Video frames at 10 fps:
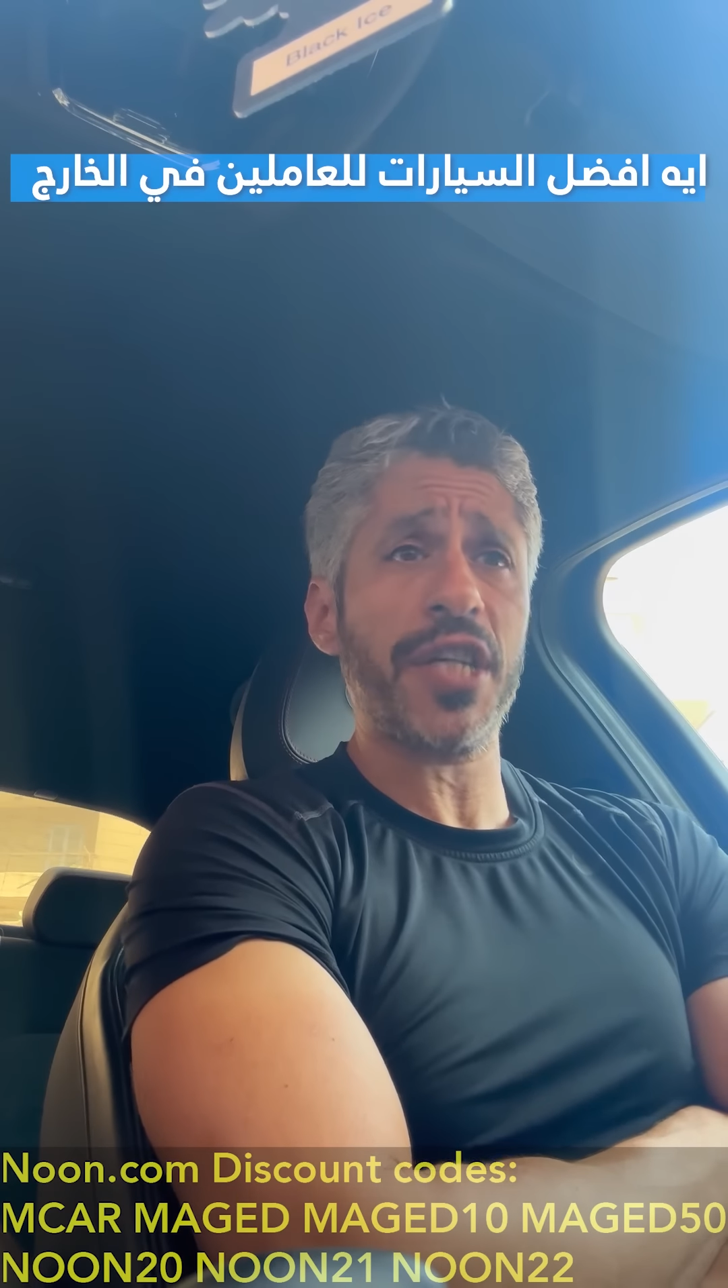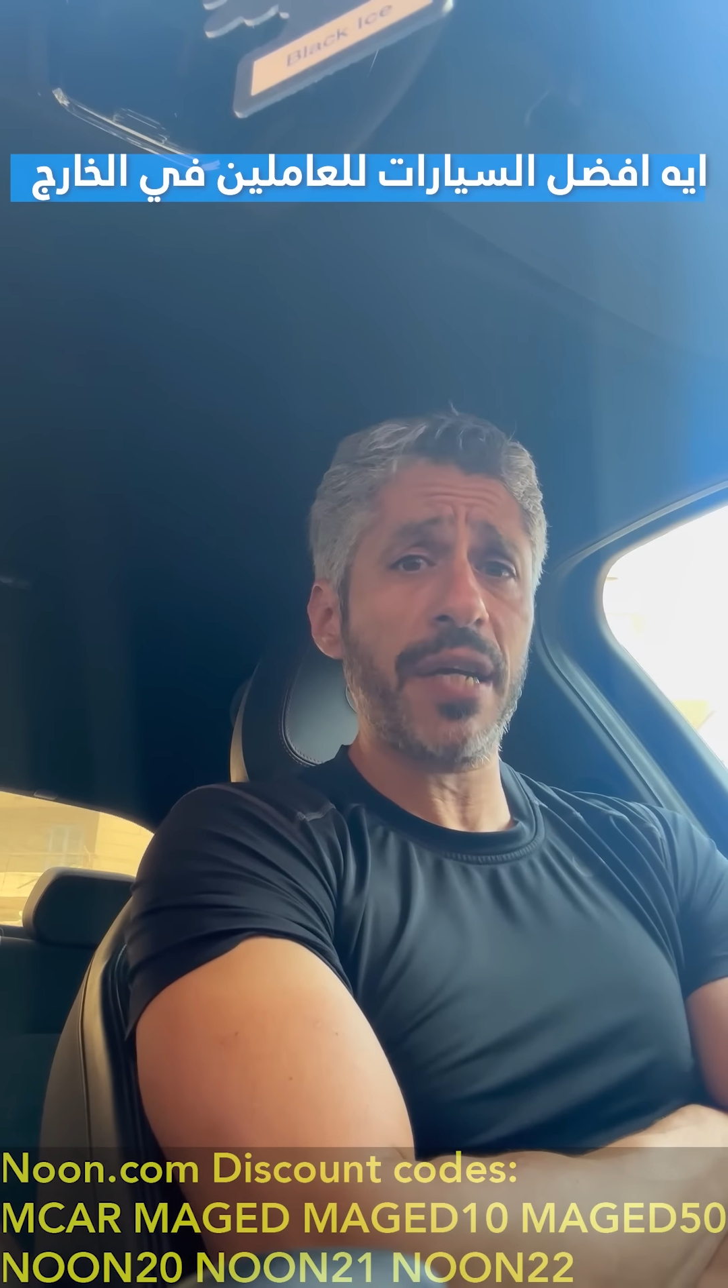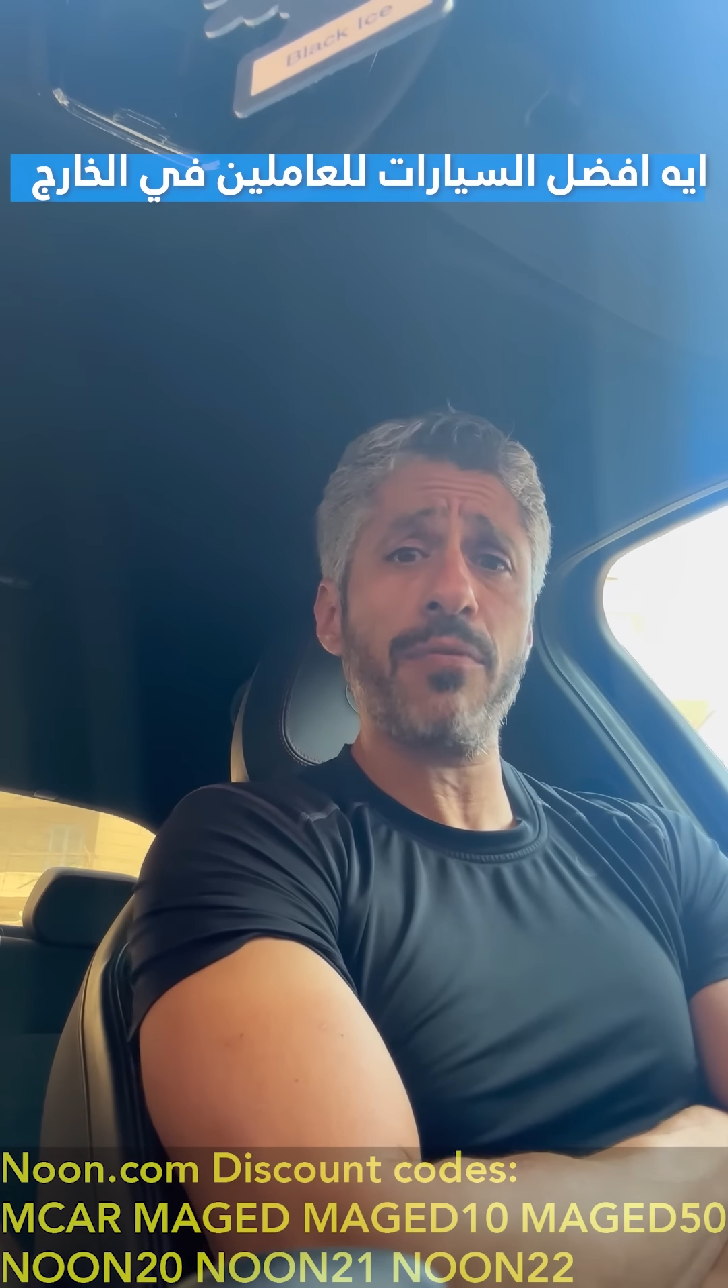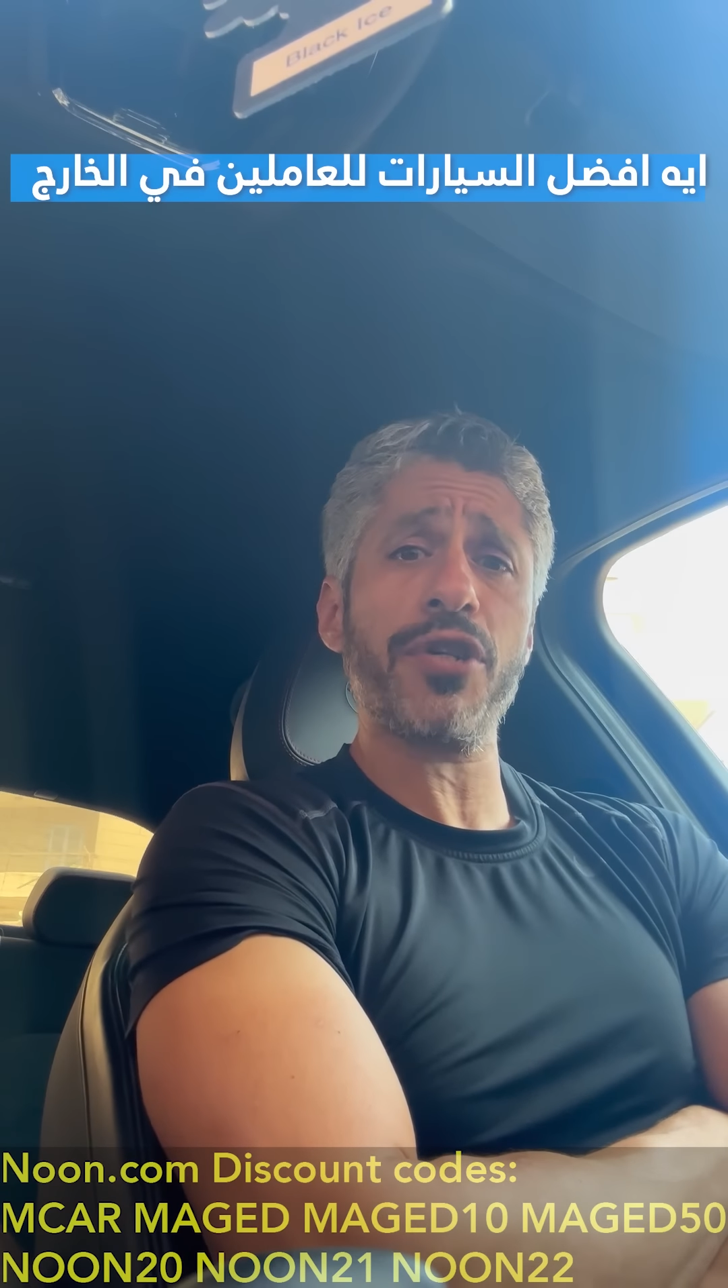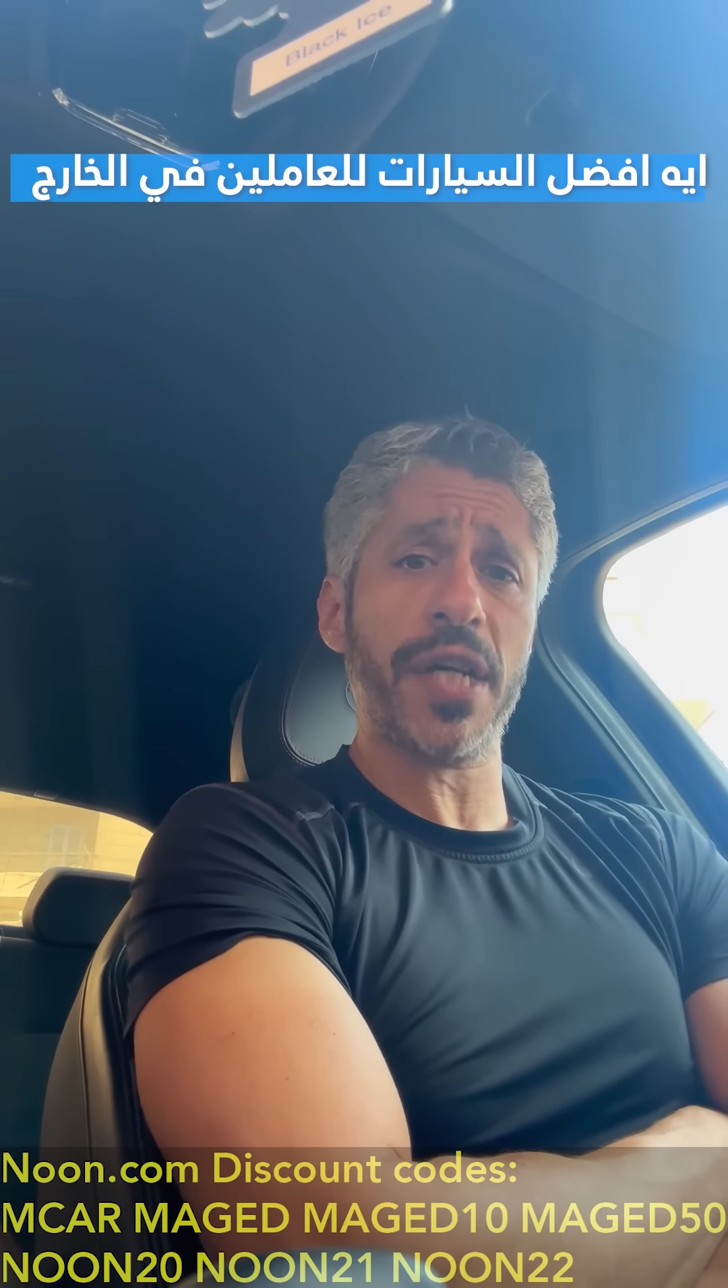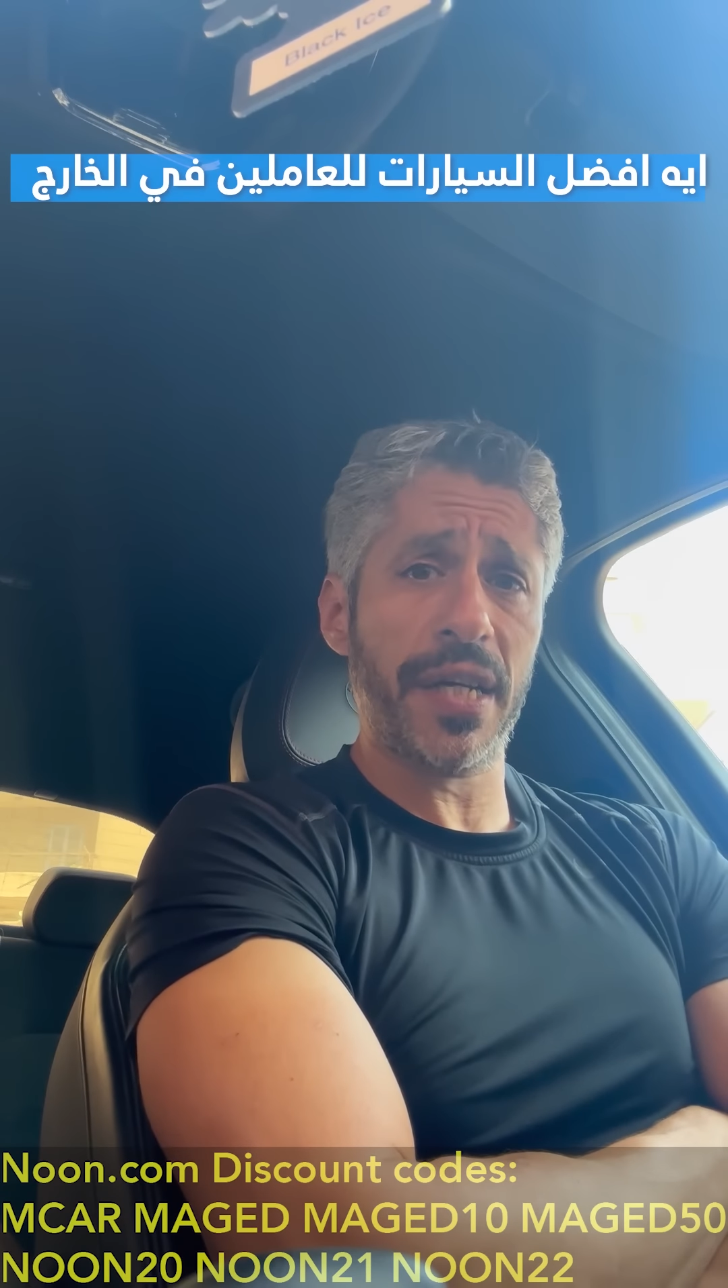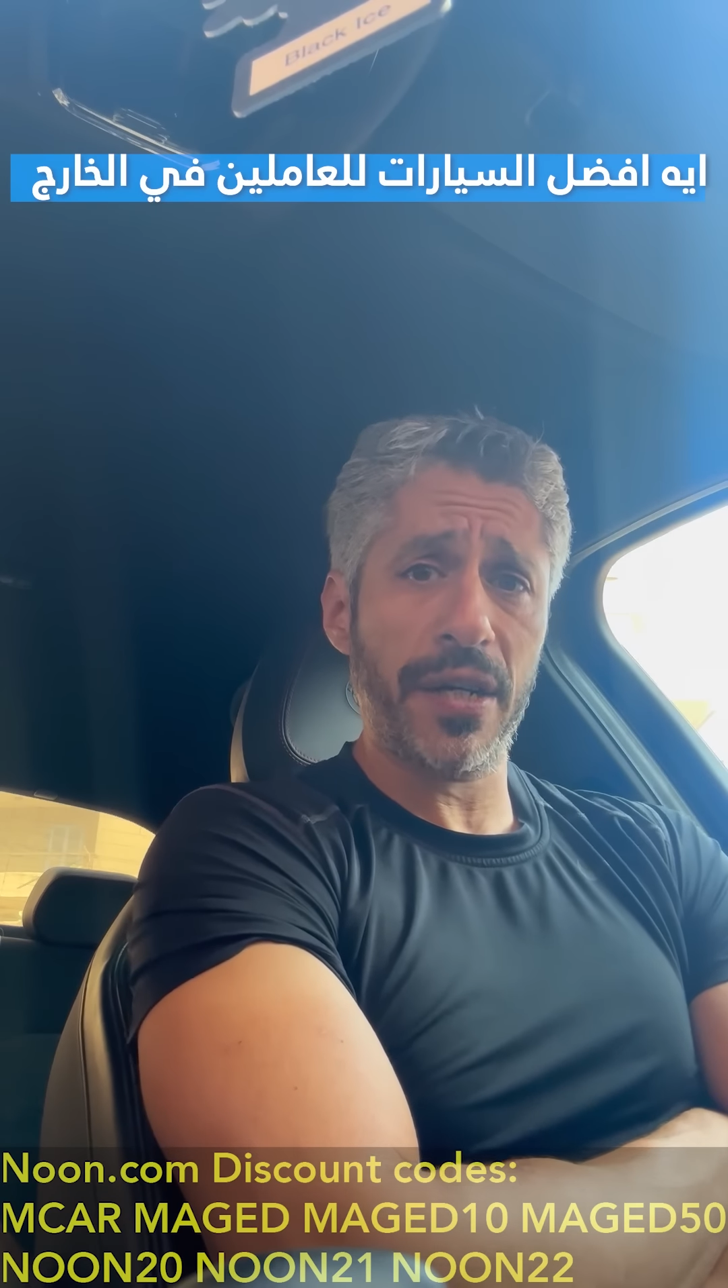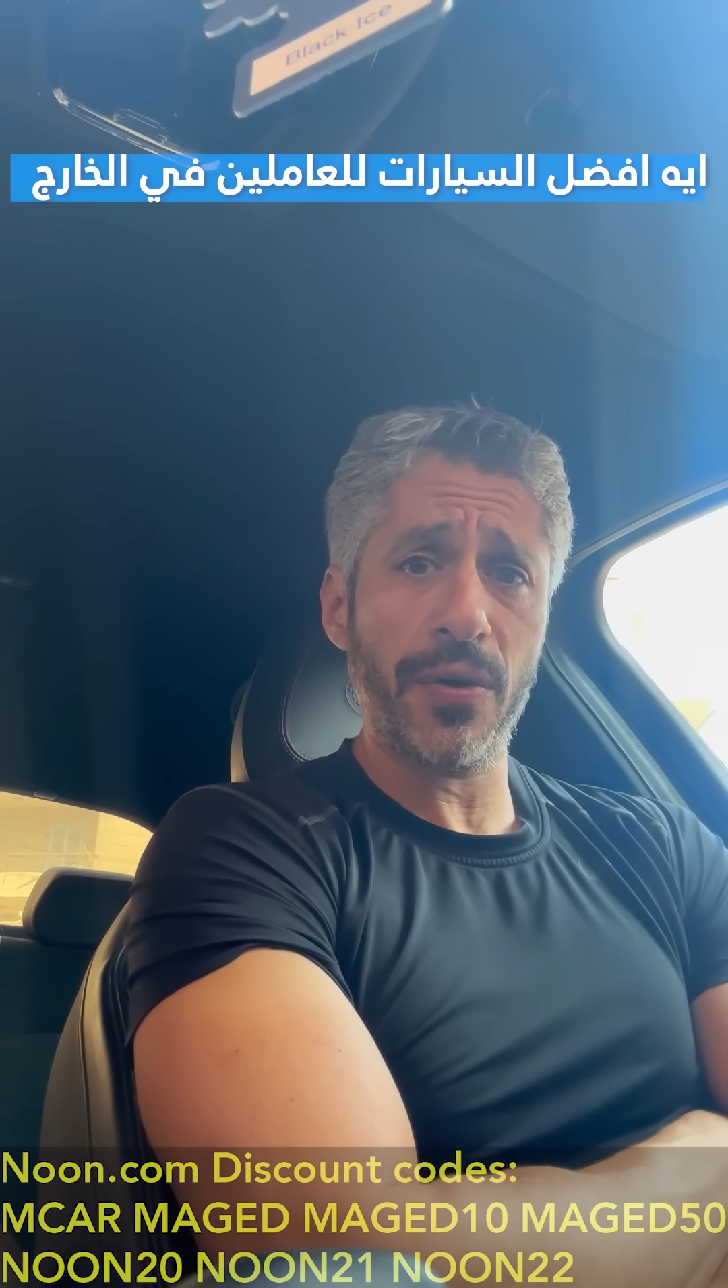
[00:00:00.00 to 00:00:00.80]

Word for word: جيبوا الشكلين